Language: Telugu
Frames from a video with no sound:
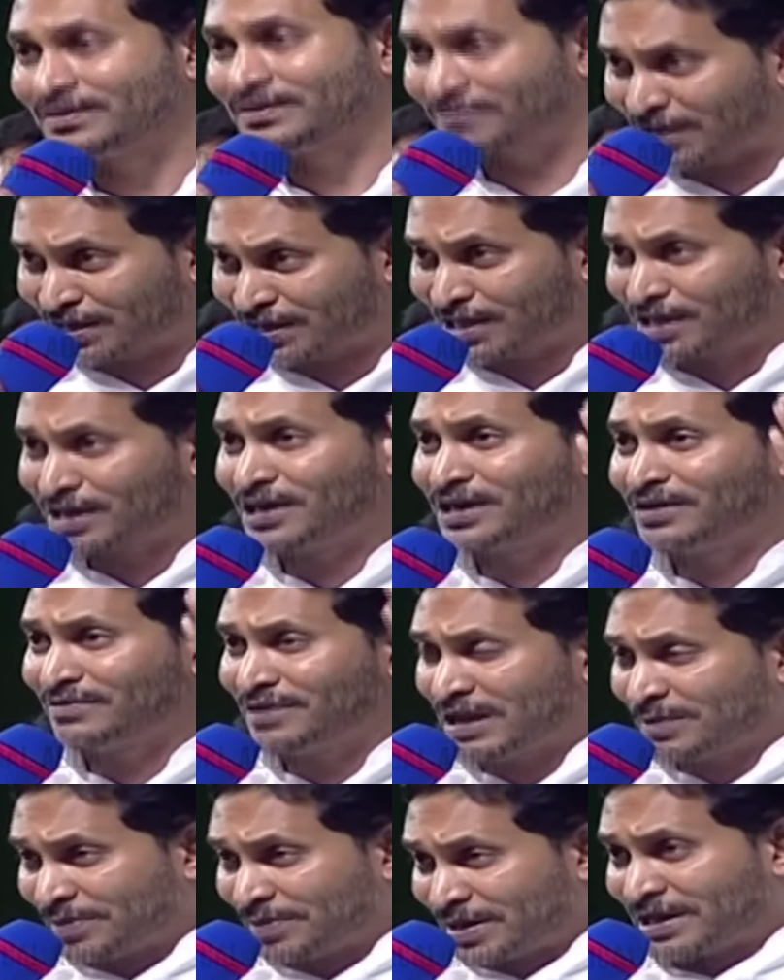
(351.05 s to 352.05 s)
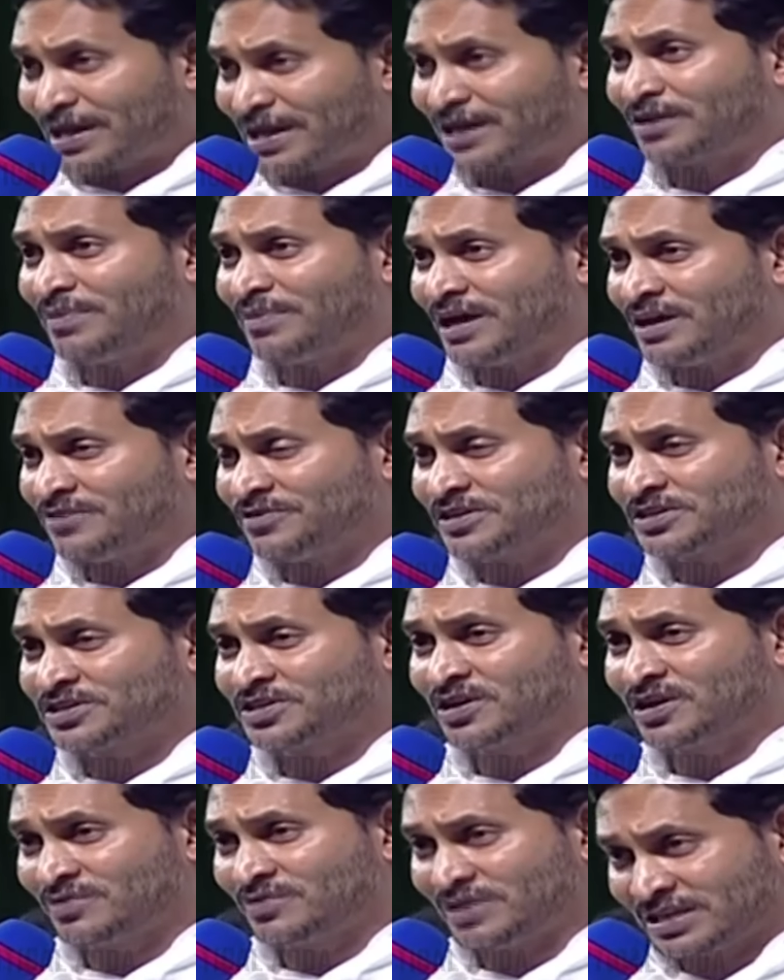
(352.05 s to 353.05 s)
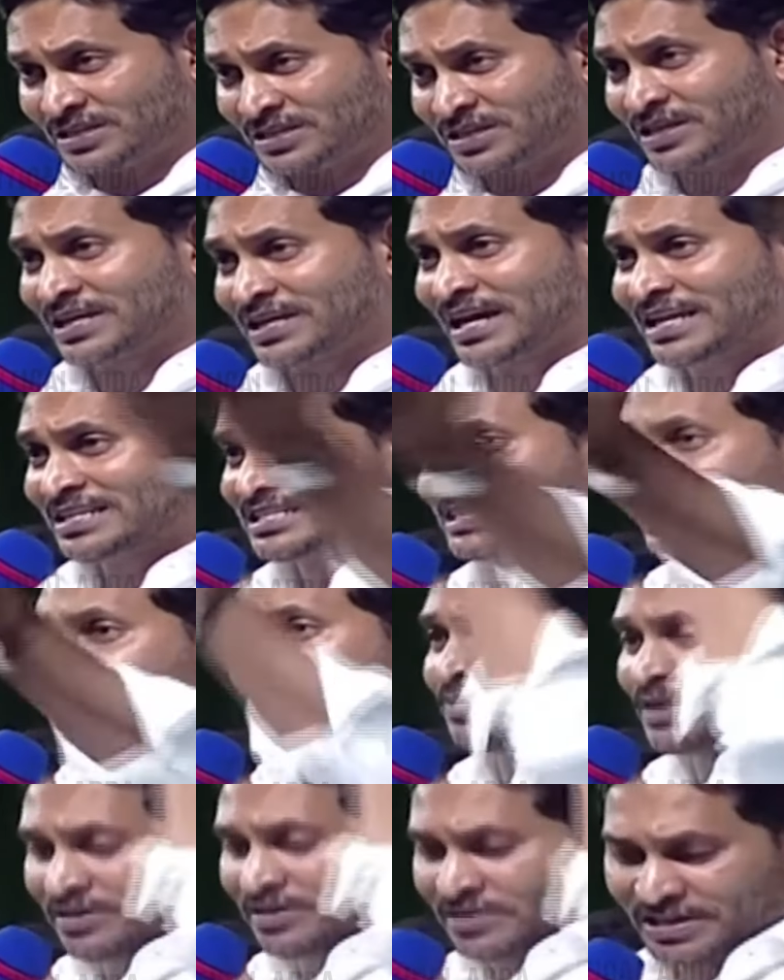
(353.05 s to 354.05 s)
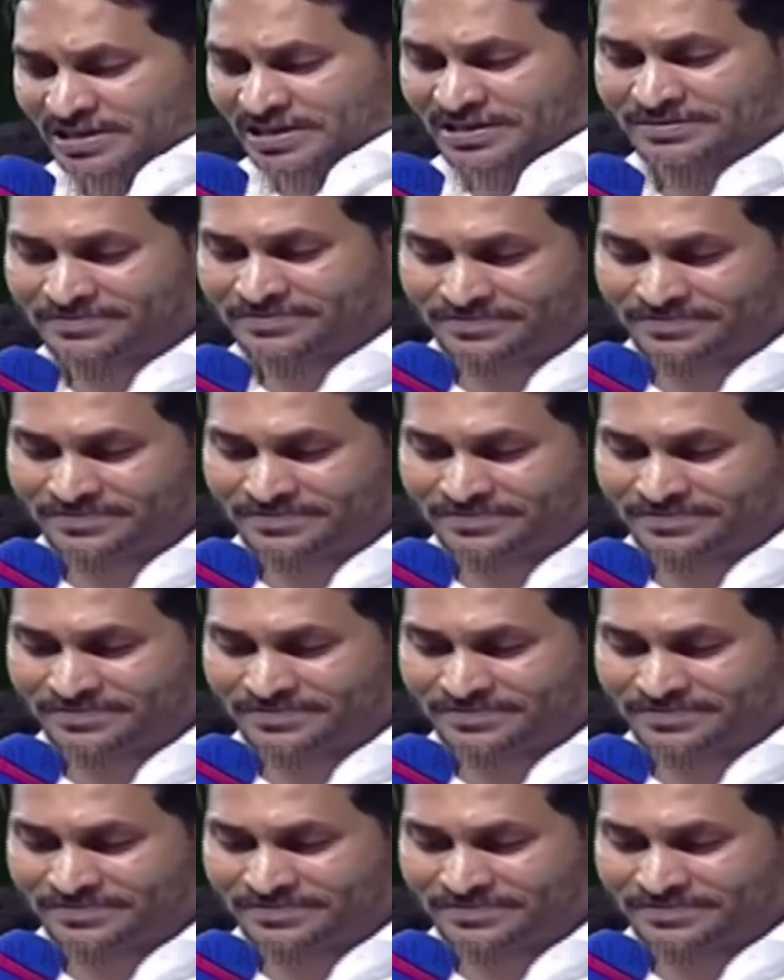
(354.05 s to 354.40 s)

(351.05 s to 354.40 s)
ఇవన్నీ రెండు వేల పద్నాలుగు మేనిఫెస్టోలో వీళ్ళిద్దరు కలిసి చెప్పినవి